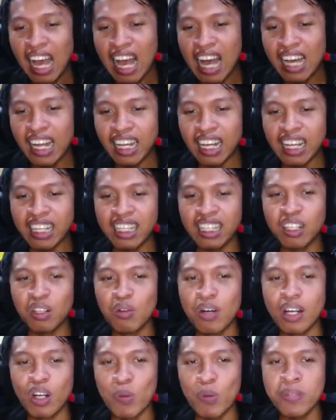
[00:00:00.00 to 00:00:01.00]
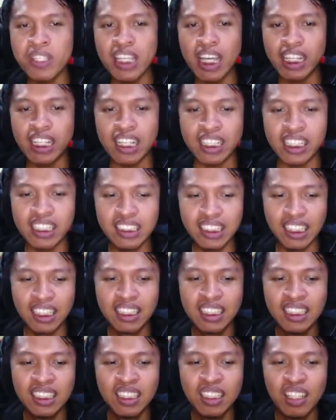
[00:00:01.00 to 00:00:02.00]
ada kaki keluar offside kakinya
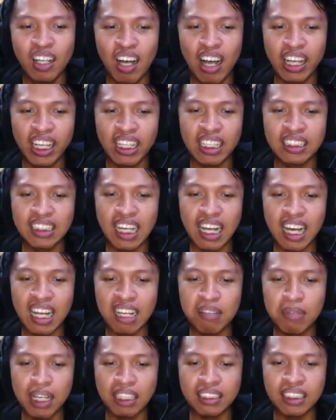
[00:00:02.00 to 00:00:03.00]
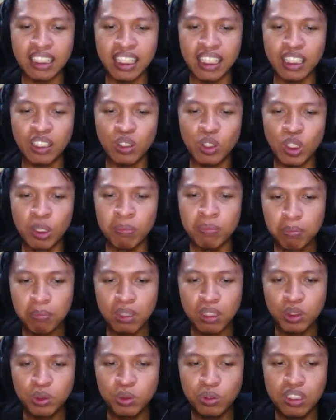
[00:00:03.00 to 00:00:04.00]
oke dicakar masih hidup
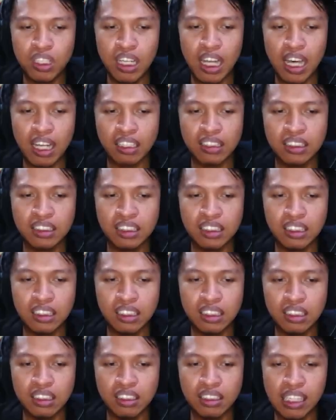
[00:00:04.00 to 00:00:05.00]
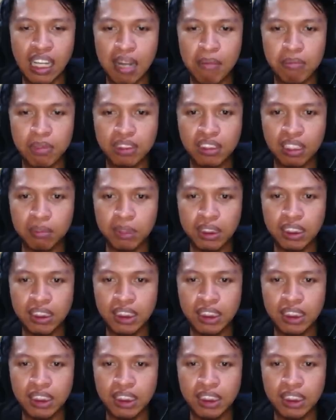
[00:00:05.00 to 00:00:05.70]
tebel juga darah si Trump misalnya